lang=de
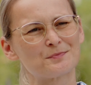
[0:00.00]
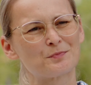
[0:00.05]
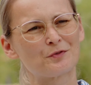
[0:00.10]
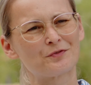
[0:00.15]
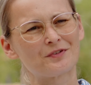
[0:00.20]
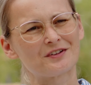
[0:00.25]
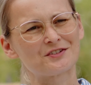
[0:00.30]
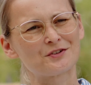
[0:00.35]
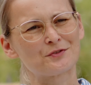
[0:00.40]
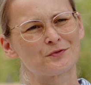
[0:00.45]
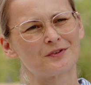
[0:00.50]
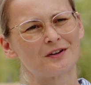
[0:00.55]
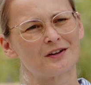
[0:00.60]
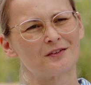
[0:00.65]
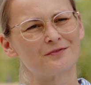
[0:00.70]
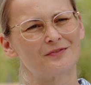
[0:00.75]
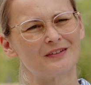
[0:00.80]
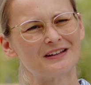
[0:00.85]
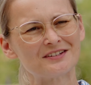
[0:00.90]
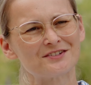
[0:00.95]
Professor
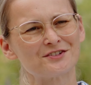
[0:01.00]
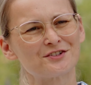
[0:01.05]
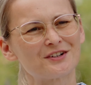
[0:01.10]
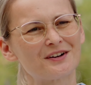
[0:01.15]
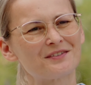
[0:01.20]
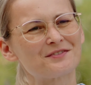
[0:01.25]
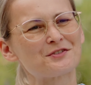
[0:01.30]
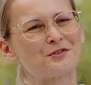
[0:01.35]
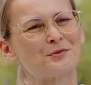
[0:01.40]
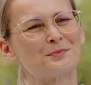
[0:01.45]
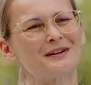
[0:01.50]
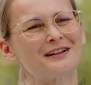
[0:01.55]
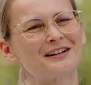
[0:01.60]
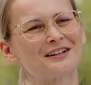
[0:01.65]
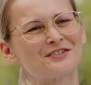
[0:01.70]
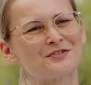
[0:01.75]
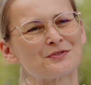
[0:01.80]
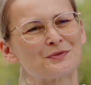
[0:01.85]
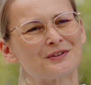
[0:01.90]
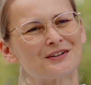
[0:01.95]
für
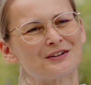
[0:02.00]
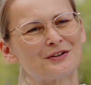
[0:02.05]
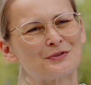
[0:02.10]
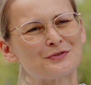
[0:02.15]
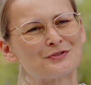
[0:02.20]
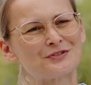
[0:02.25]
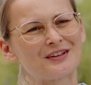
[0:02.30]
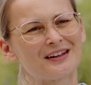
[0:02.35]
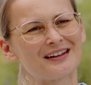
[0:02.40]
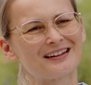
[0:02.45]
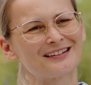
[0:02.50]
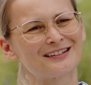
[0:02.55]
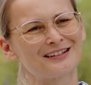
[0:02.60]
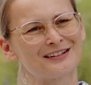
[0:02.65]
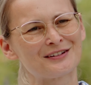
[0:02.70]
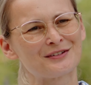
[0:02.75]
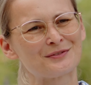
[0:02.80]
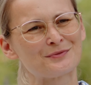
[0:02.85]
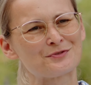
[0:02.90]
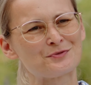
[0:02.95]
Wissenschaftskommunikation in
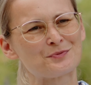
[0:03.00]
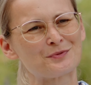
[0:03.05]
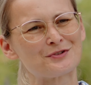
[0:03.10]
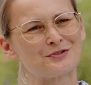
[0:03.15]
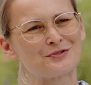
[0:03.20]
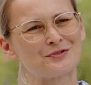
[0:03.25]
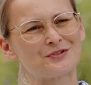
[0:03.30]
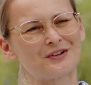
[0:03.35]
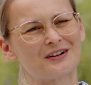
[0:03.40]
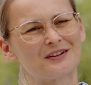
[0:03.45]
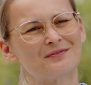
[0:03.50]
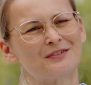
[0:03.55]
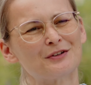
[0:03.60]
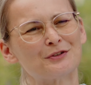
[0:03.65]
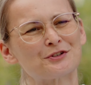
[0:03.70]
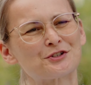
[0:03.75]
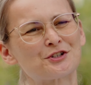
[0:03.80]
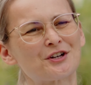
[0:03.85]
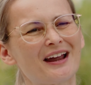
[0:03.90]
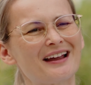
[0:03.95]
Österreich. Was würdest du sagen, wie
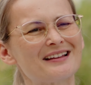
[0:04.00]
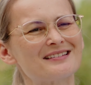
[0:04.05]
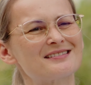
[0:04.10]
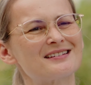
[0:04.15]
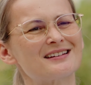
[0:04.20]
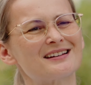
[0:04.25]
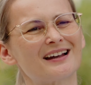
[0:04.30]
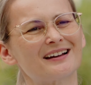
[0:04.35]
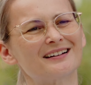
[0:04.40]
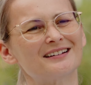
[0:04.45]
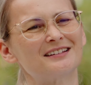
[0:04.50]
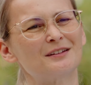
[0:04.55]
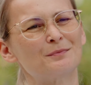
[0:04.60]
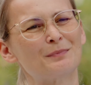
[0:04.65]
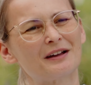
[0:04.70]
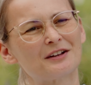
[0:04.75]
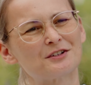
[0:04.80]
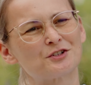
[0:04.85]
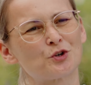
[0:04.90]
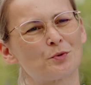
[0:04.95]
unterscheiden sich eigentlich die
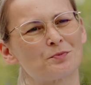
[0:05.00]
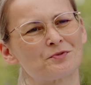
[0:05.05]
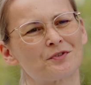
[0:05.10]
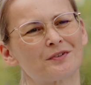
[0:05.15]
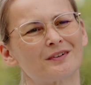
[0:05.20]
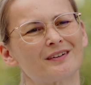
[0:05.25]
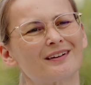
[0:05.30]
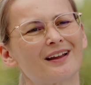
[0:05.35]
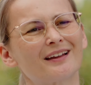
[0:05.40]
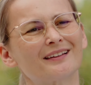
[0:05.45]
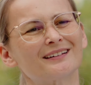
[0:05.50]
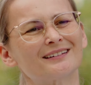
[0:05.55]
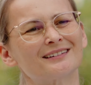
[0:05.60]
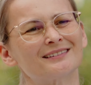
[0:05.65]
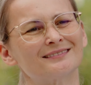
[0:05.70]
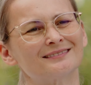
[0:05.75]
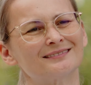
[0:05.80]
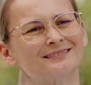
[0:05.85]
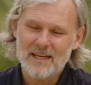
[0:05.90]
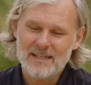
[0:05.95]
beiden Jobs voneinander?
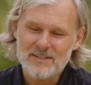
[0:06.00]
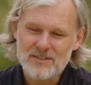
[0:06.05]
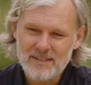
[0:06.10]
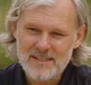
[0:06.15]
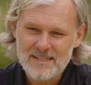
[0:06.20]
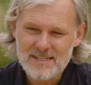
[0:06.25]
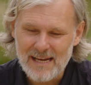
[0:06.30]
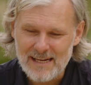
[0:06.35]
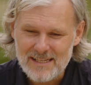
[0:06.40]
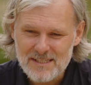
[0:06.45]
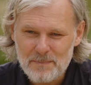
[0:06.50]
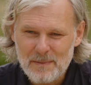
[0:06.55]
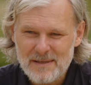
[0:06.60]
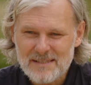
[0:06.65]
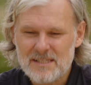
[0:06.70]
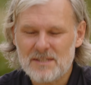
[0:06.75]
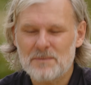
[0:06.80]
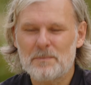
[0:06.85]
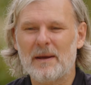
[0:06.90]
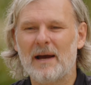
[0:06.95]
Also die Science
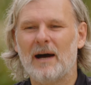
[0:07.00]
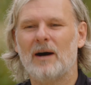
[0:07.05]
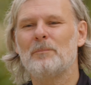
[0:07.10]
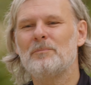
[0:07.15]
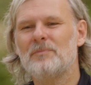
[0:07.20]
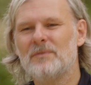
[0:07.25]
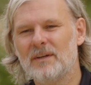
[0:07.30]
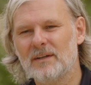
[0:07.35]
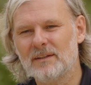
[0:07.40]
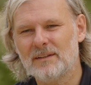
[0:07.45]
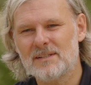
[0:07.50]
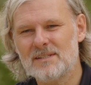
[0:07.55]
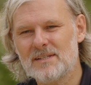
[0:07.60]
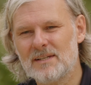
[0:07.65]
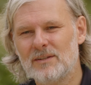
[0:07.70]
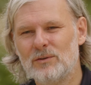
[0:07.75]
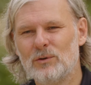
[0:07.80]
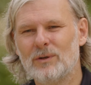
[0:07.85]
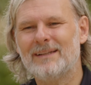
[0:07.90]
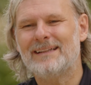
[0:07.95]
Masters behaupten ja, dass
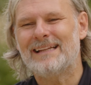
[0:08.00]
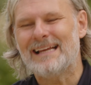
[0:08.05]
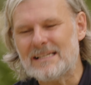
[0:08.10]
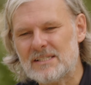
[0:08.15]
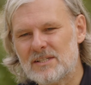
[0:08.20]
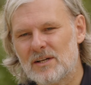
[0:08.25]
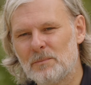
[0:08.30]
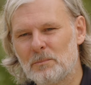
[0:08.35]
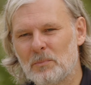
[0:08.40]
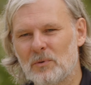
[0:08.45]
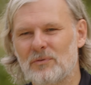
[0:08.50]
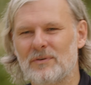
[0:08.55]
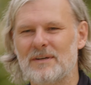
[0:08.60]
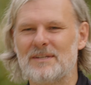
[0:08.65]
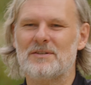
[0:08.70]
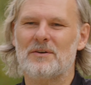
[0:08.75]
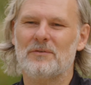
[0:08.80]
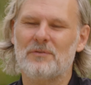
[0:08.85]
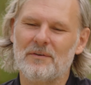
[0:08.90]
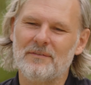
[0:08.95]
ich nur deshalb
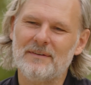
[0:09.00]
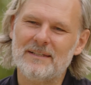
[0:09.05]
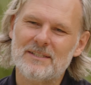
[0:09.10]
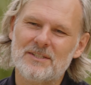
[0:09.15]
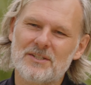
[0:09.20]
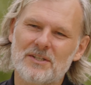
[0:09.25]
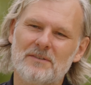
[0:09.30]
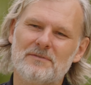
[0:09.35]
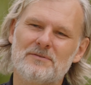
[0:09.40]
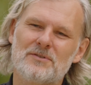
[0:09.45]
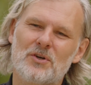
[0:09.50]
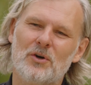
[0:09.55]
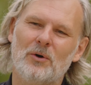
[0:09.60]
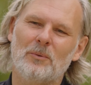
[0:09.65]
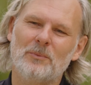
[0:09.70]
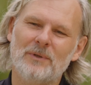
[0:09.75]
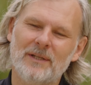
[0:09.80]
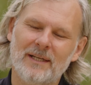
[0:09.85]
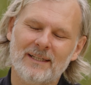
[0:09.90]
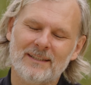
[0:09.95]
Professor für
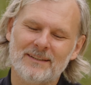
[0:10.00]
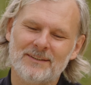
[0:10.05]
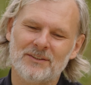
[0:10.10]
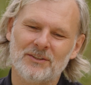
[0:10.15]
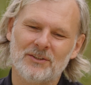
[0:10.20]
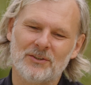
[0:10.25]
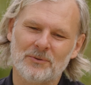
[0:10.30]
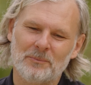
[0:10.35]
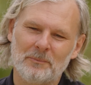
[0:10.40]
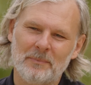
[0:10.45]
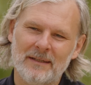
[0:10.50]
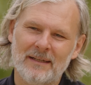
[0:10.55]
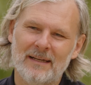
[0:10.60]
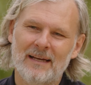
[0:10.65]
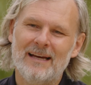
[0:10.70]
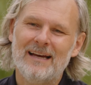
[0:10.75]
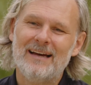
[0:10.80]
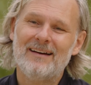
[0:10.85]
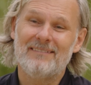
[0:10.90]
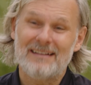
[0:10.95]
Wissenschaftskommunikation bin,
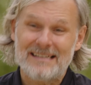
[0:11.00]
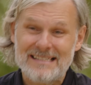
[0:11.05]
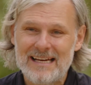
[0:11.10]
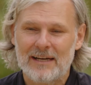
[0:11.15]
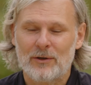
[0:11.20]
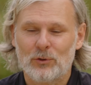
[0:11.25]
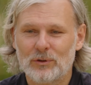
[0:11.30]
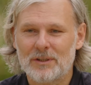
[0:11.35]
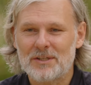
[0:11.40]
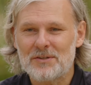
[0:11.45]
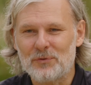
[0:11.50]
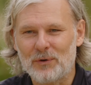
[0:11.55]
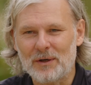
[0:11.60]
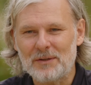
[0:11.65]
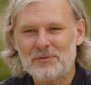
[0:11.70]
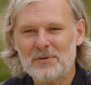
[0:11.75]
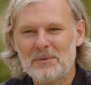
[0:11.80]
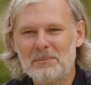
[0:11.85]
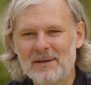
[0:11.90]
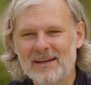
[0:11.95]
weil sie ein gutes
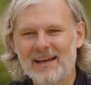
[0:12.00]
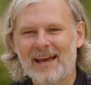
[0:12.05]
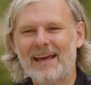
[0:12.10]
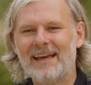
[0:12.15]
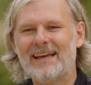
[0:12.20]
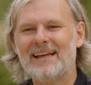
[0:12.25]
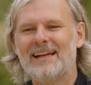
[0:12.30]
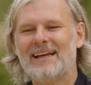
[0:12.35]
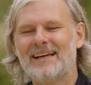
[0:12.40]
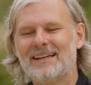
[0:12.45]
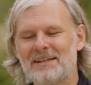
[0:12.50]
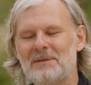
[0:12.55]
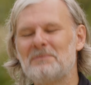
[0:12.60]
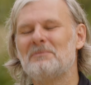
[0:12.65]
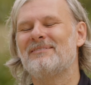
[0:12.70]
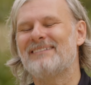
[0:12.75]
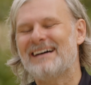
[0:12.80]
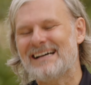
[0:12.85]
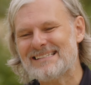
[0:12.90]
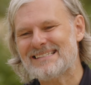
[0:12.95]
Wort für mich eingelegt
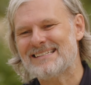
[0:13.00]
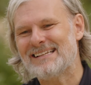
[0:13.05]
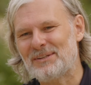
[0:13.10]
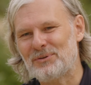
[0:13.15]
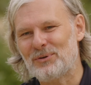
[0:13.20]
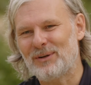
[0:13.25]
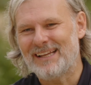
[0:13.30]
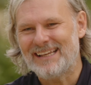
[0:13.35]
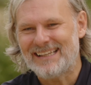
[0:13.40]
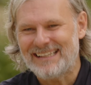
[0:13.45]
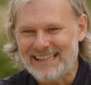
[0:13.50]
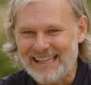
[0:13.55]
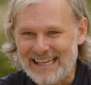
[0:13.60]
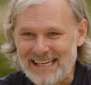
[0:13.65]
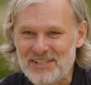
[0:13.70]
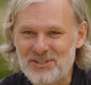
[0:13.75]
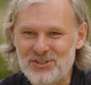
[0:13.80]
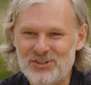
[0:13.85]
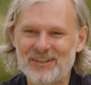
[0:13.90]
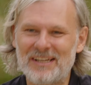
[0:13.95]
haben, was natürlich
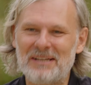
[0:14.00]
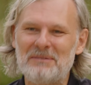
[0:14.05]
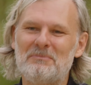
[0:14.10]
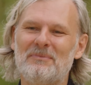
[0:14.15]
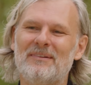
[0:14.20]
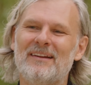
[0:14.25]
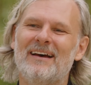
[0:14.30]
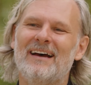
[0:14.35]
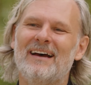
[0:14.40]
nicht stimmt.